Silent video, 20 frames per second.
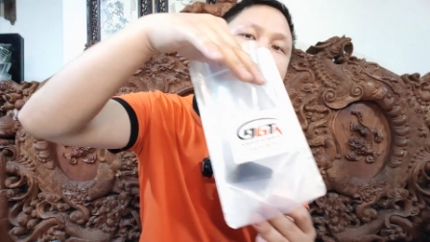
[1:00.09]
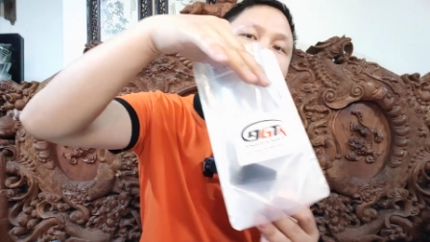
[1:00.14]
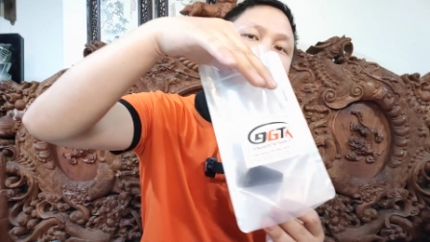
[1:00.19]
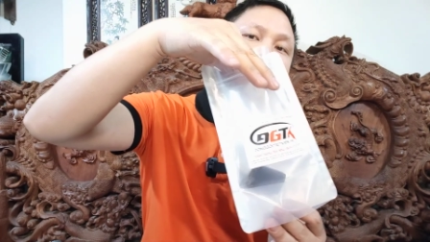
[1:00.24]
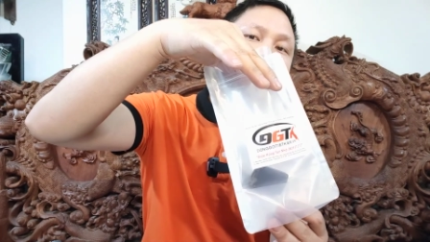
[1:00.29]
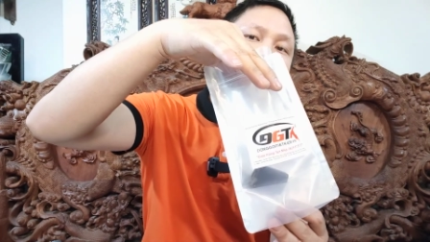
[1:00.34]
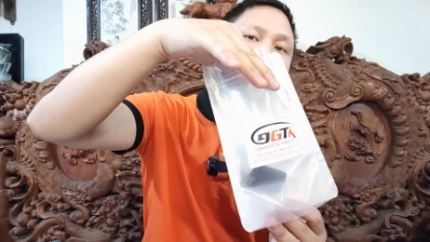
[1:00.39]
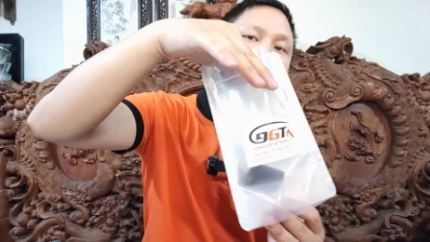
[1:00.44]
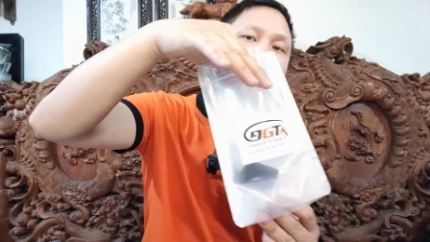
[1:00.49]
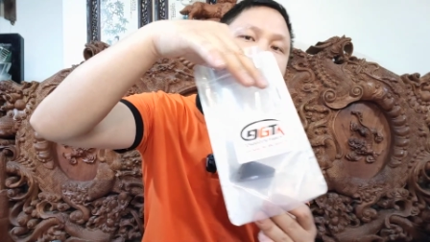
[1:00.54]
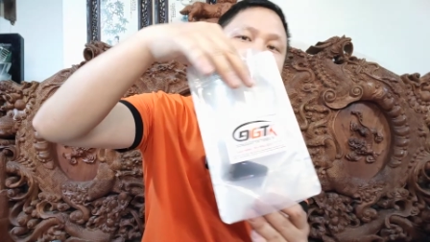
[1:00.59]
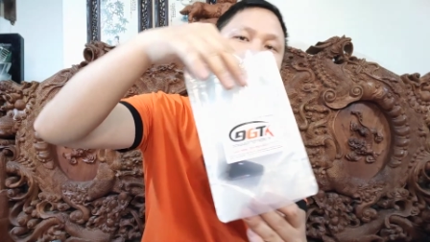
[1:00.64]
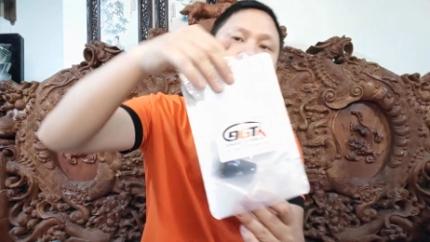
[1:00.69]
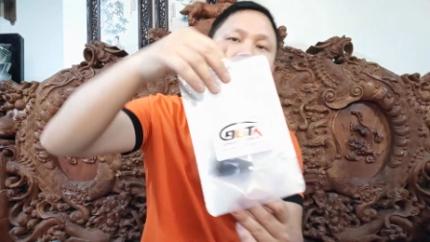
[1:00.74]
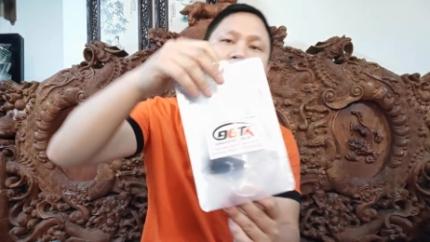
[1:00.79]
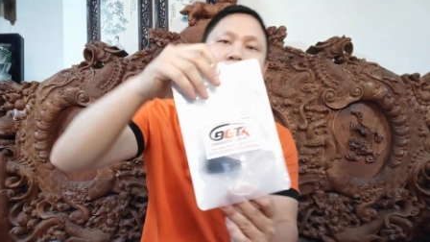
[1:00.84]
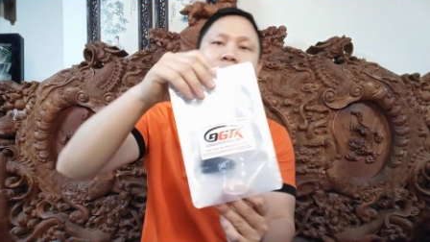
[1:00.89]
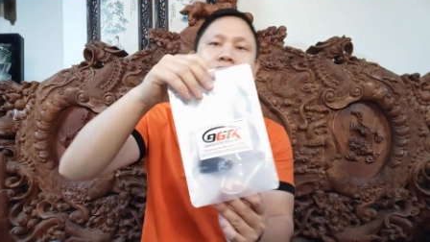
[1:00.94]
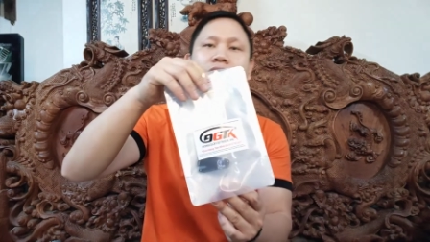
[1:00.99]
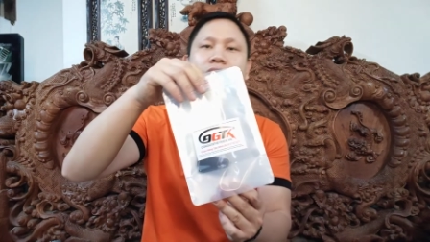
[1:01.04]
đấy
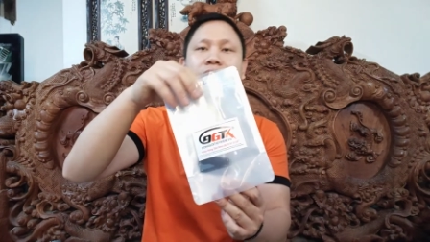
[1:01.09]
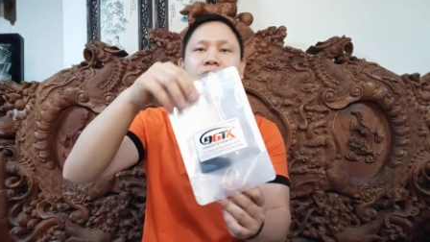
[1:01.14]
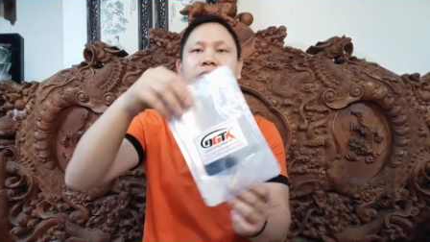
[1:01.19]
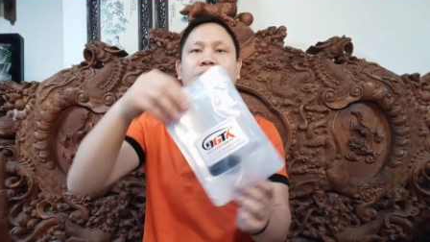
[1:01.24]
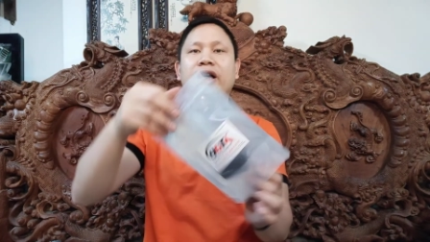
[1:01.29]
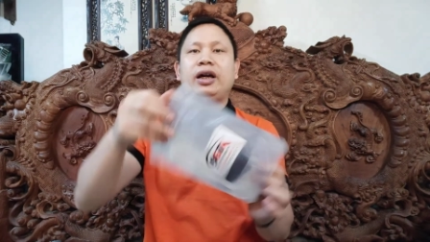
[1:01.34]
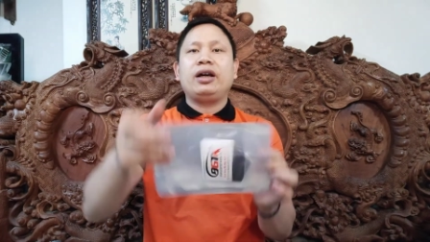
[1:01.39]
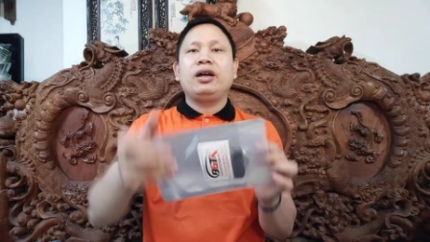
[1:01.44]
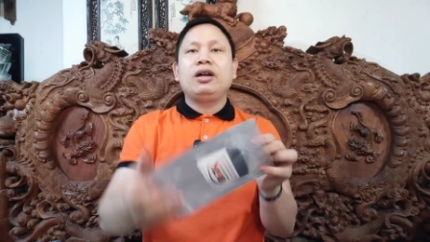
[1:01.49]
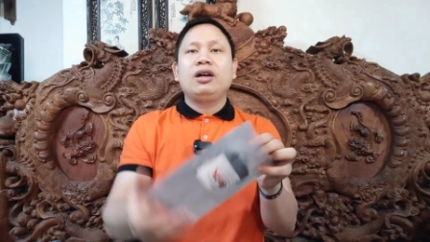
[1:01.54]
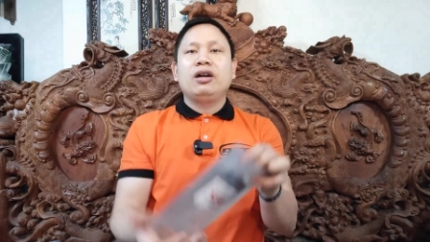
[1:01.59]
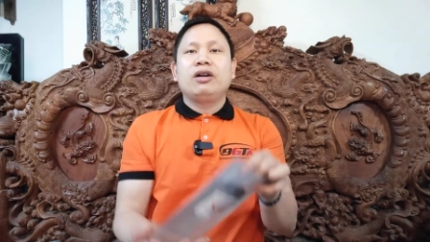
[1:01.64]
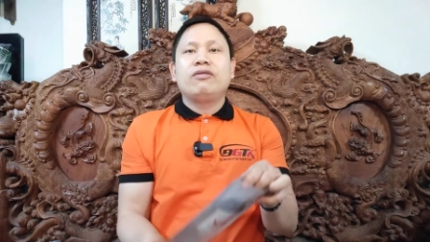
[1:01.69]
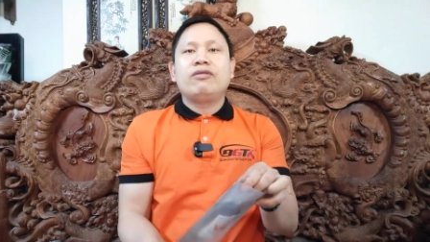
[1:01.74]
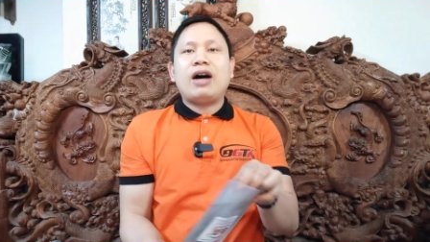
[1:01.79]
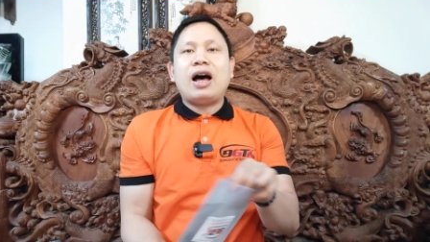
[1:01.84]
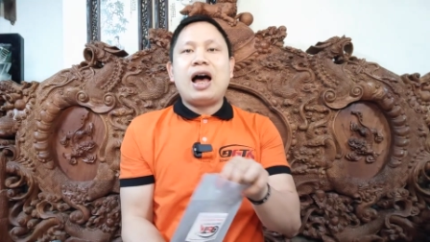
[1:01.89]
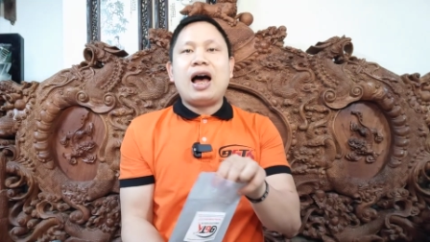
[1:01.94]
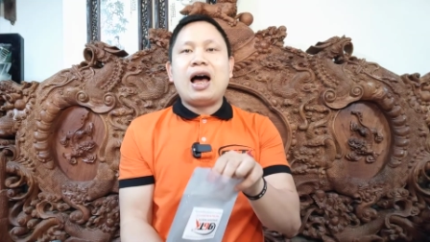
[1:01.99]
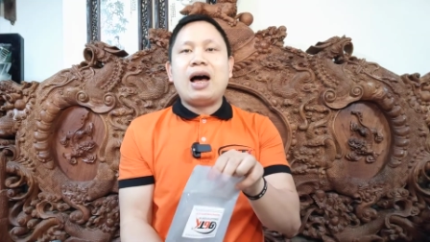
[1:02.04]
ok
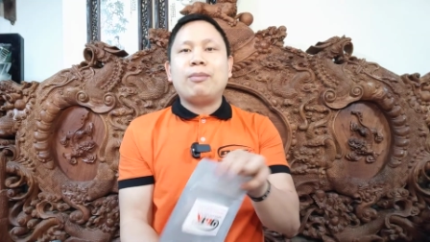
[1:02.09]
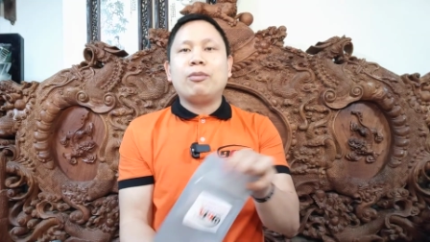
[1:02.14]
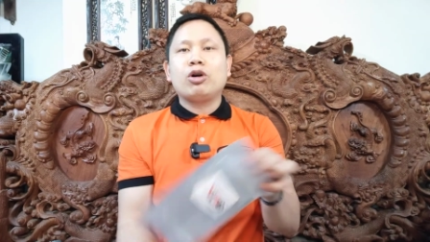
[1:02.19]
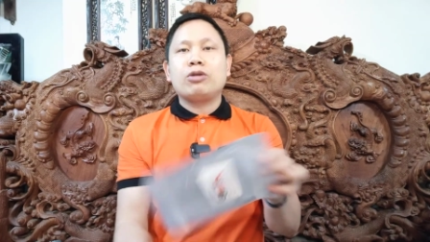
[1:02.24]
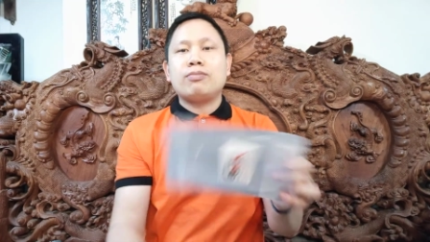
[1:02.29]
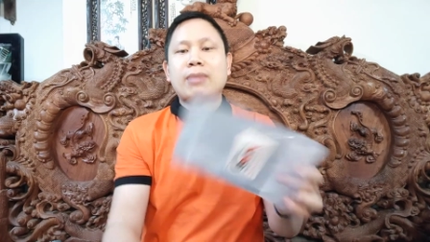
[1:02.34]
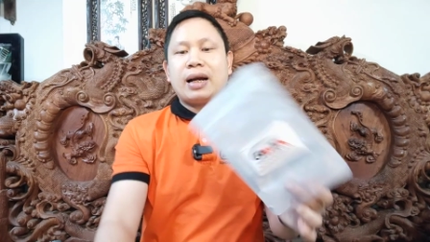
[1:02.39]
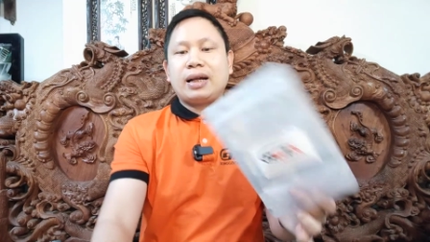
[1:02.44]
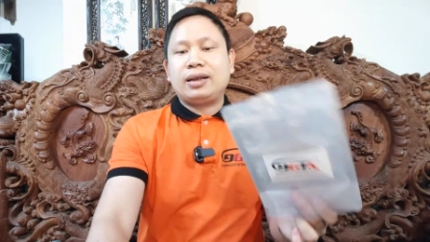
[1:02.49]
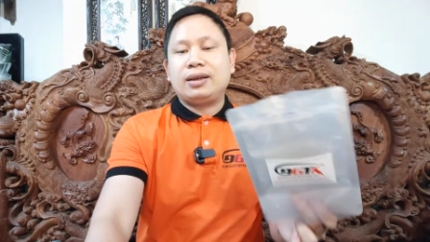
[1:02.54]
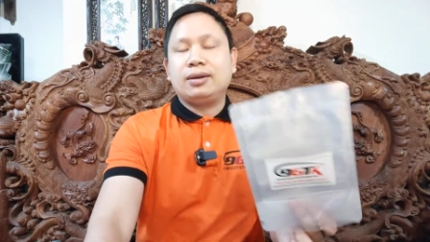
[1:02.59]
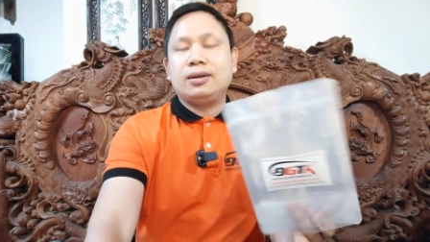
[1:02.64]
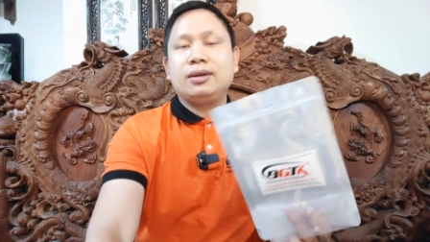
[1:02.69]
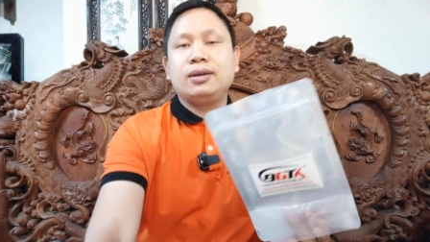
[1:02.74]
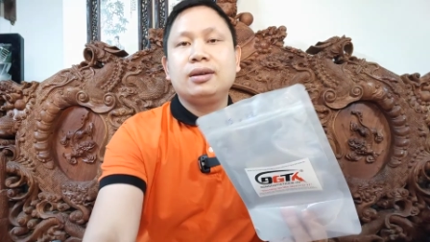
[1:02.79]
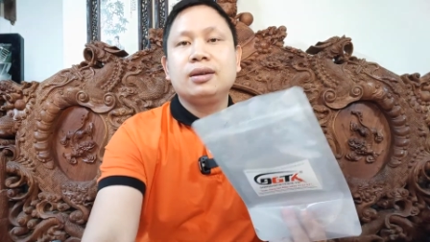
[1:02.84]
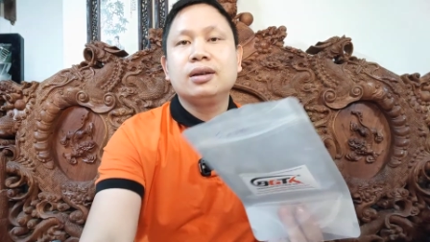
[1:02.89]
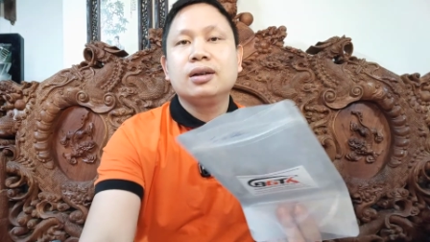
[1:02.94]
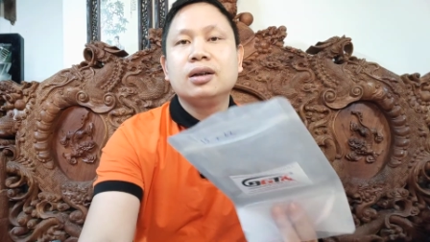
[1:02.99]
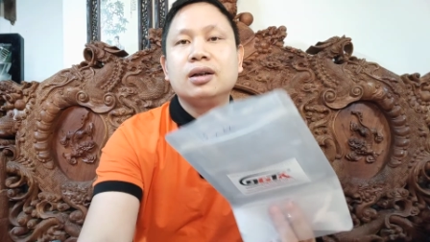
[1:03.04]
và một mặt
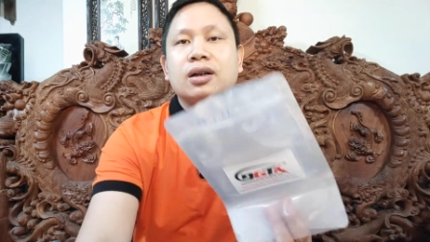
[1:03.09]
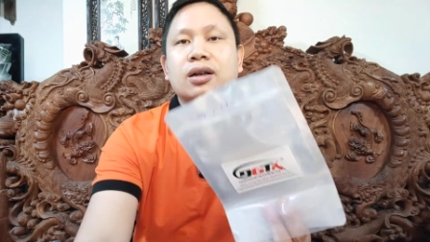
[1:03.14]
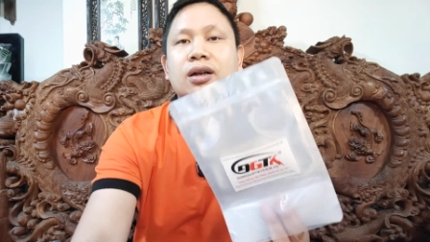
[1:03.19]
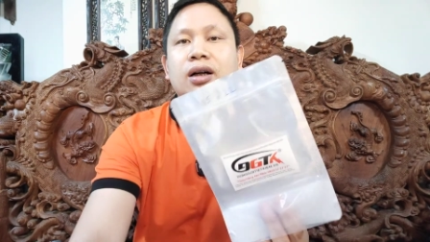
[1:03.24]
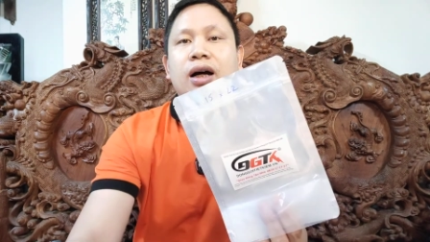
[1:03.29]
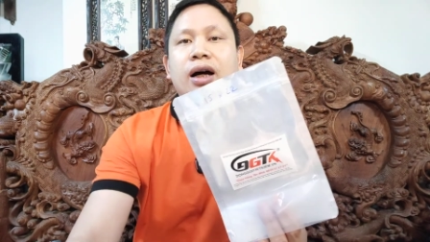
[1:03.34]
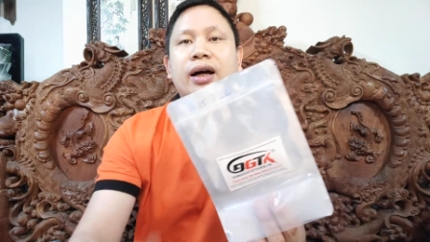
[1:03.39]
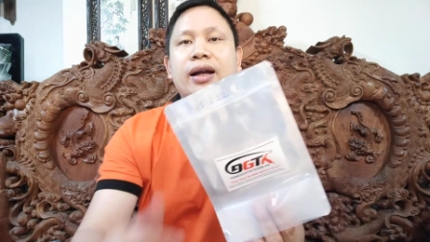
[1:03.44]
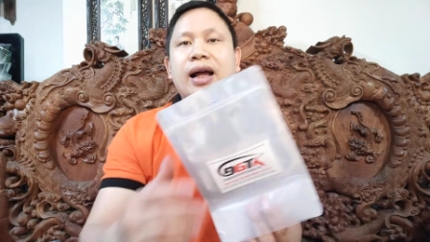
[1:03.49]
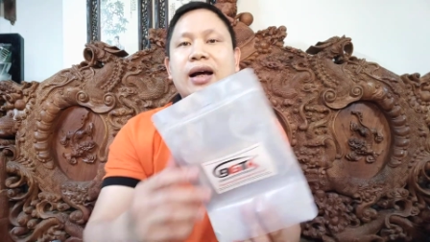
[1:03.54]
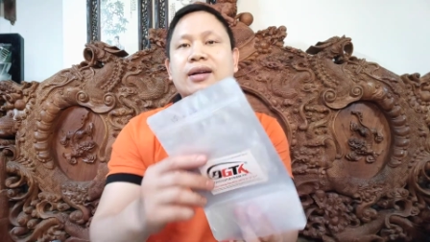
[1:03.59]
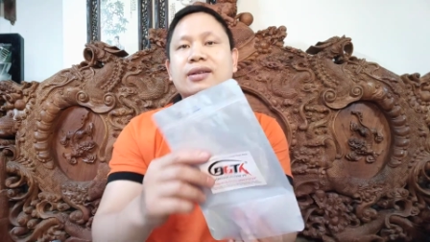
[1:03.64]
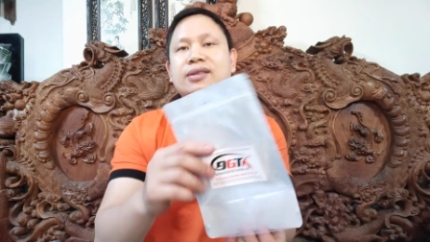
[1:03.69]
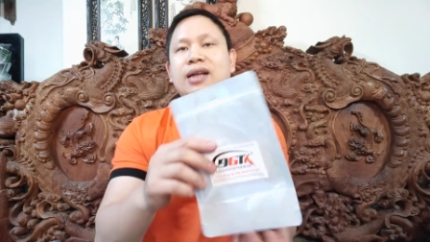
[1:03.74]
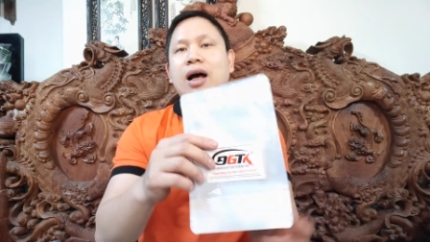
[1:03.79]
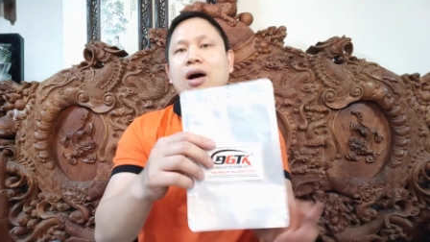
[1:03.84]
à, đằng